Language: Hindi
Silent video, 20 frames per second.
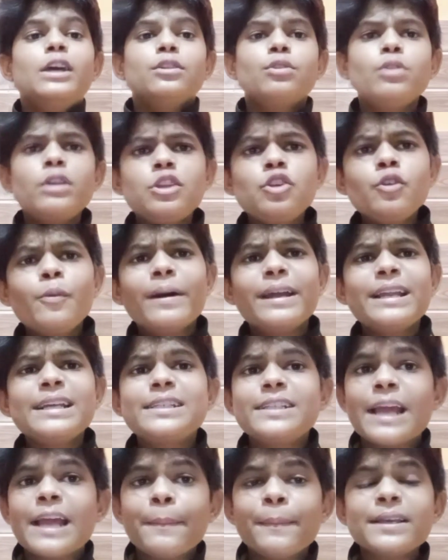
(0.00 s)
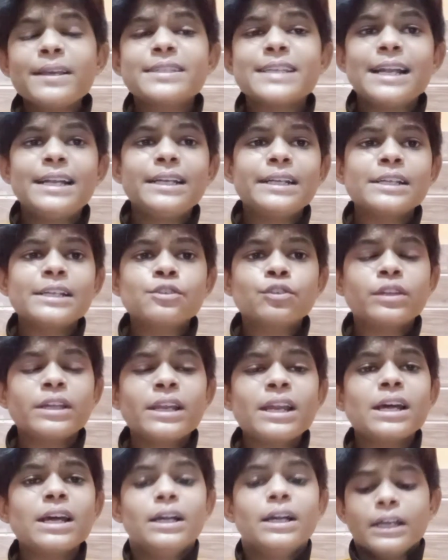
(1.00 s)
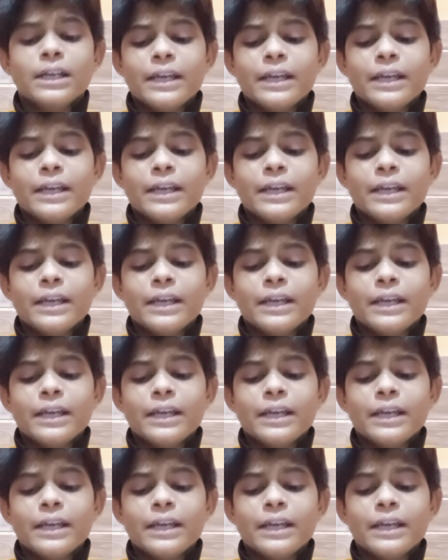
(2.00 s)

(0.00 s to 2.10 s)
तो ये जो हमारे इस टाइप के सेंटेंस होते हैं ना